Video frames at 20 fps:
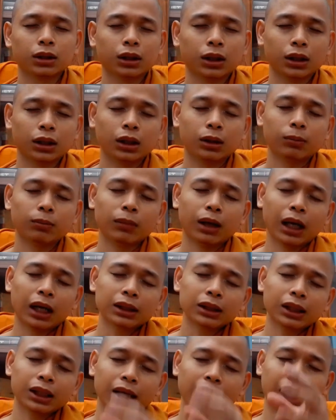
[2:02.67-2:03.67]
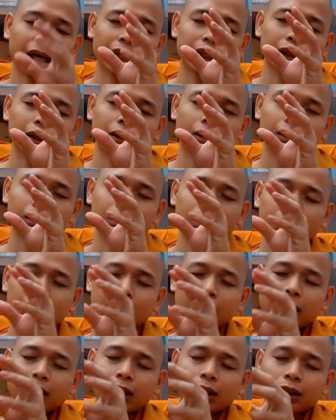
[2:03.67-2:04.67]
thì bản thân hai cái đó đó
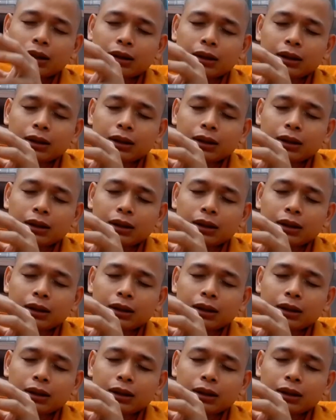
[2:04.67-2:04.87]
là